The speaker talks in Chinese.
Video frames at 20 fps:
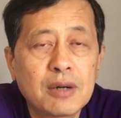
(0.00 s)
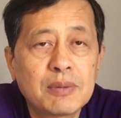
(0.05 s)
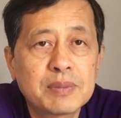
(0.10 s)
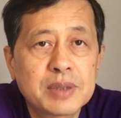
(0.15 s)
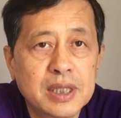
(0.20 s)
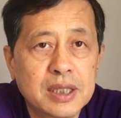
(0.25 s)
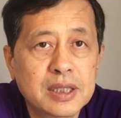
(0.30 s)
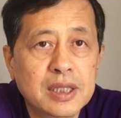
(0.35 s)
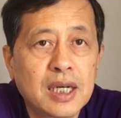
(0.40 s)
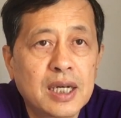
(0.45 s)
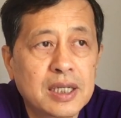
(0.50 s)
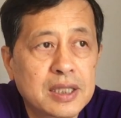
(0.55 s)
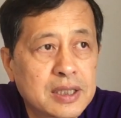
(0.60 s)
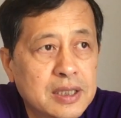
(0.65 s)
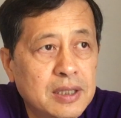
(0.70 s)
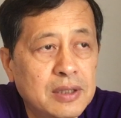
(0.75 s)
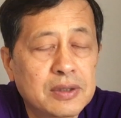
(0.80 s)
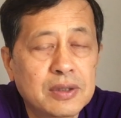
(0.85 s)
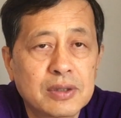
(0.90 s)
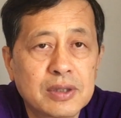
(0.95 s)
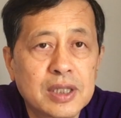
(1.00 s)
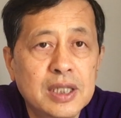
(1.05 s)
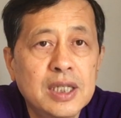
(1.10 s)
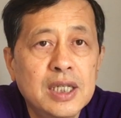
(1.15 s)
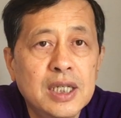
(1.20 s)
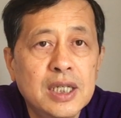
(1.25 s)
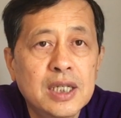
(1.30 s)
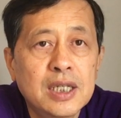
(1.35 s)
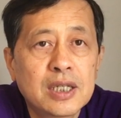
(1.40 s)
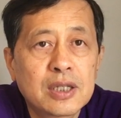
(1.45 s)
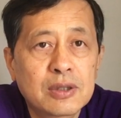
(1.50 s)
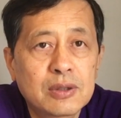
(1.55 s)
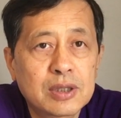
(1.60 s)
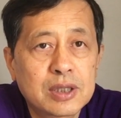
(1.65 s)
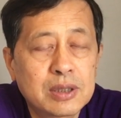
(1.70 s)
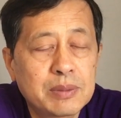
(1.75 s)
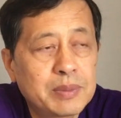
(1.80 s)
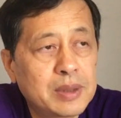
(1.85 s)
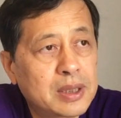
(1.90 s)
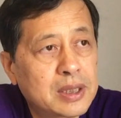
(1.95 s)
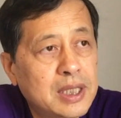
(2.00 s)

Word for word: 我们讲的啊，少有的，过去没有，